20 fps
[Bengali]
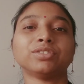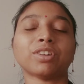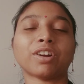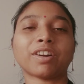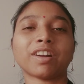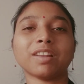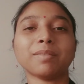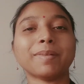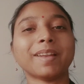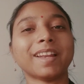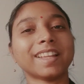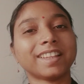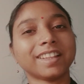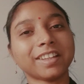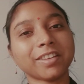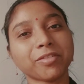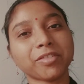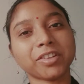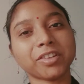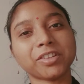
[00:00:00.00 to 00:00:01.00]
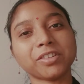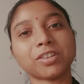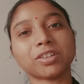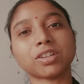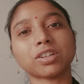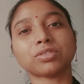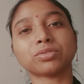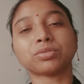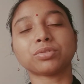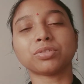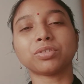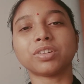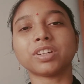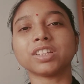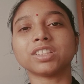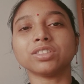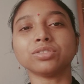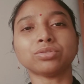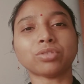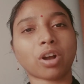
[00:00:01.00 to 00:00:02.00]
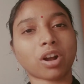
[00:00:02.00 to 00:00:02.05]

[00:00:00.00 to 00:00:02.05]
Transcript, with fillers: সকালবেলা থেকে ভিডিওটা শুরু করেছি